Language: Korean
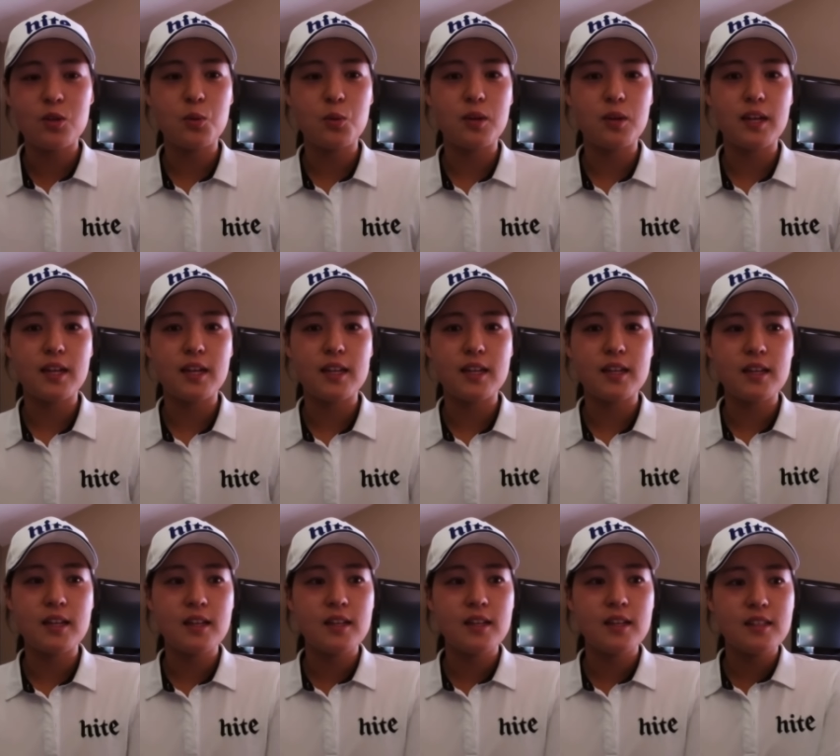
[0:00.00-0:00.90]
또
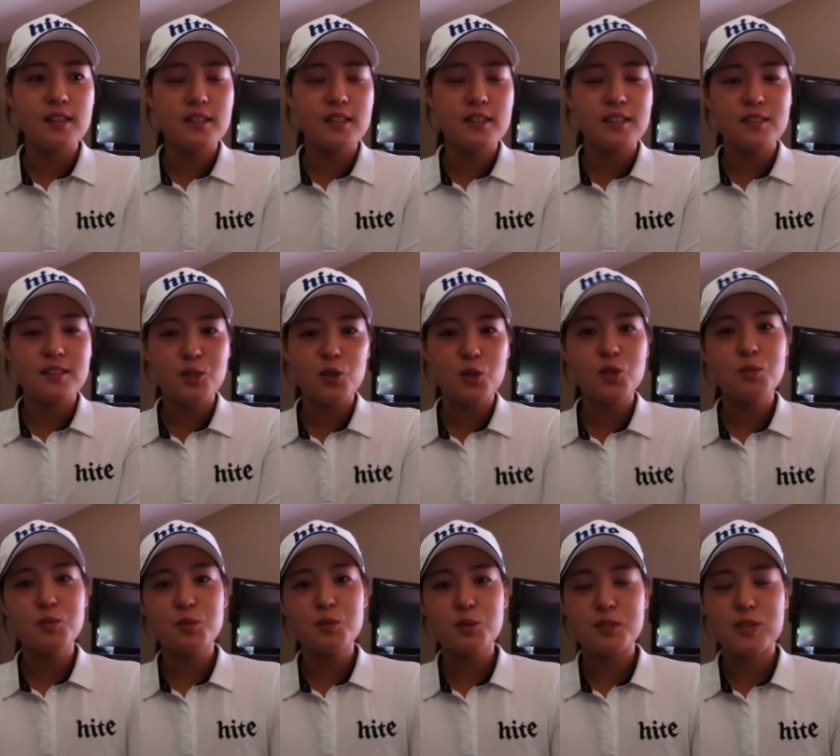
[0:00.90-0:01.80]
올해
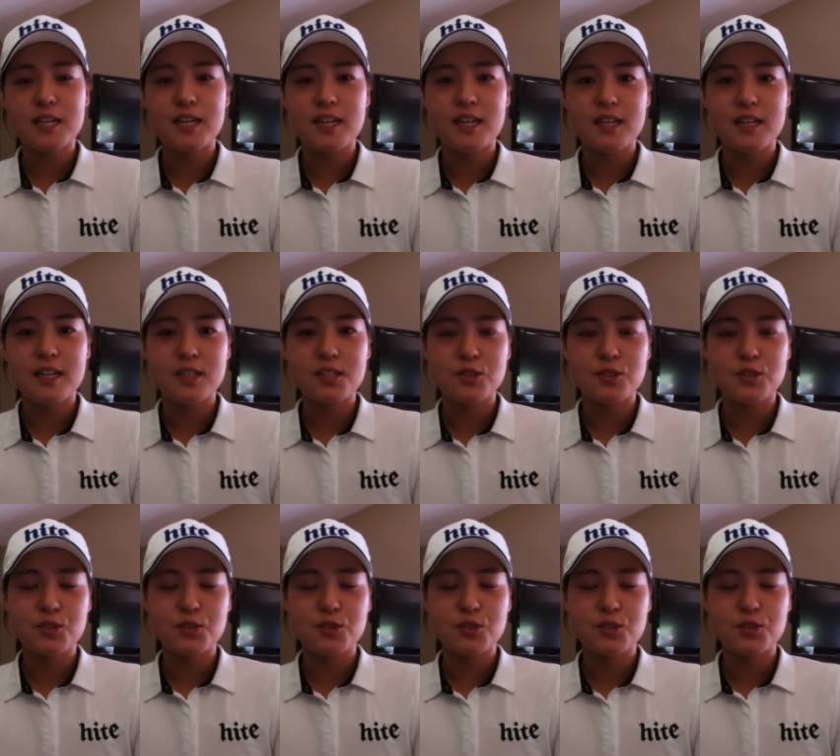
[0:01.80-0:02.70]
처음으로 제가
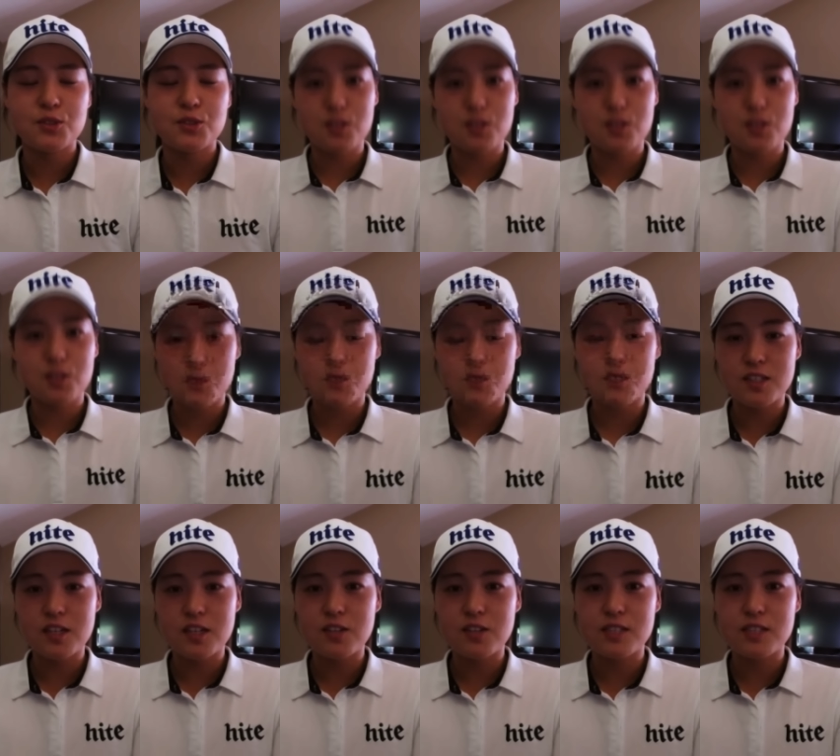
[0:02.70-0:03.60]
UL 인터내셔널
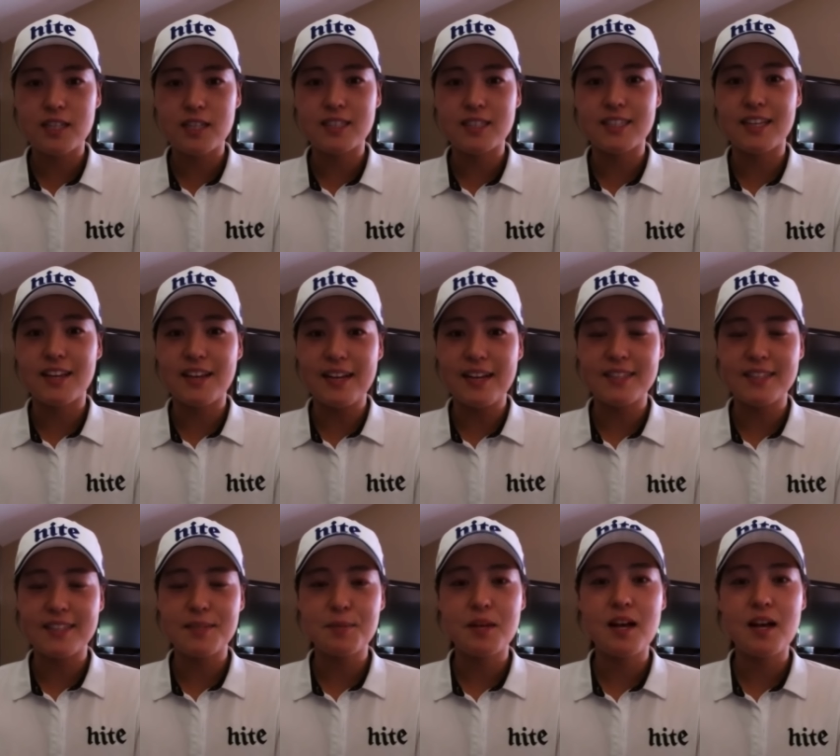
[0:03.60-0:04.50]
크라운이라는
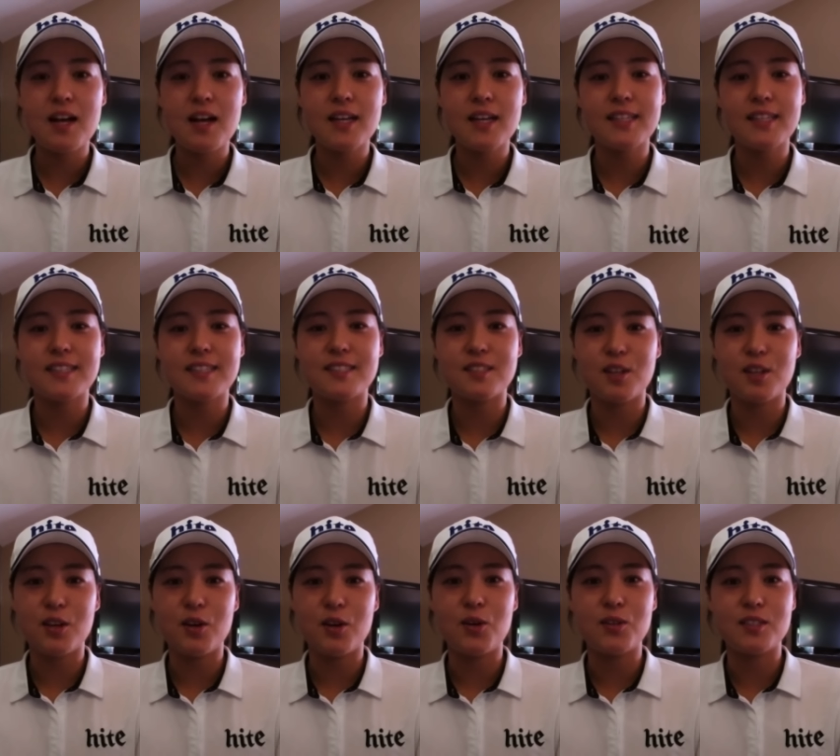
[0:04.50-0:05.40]
대회에 참가하게
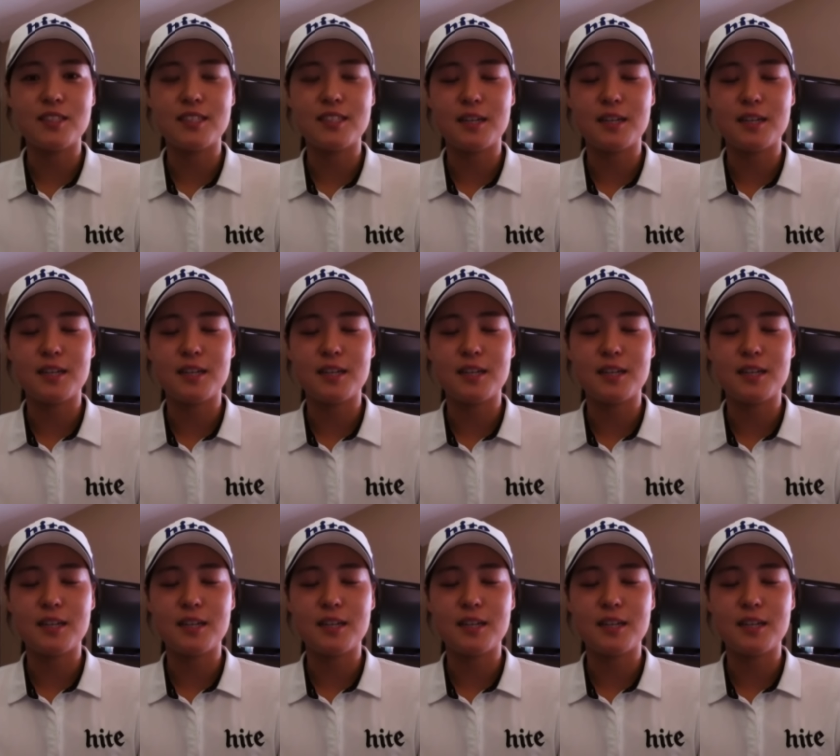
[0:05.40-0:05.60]
됐어요.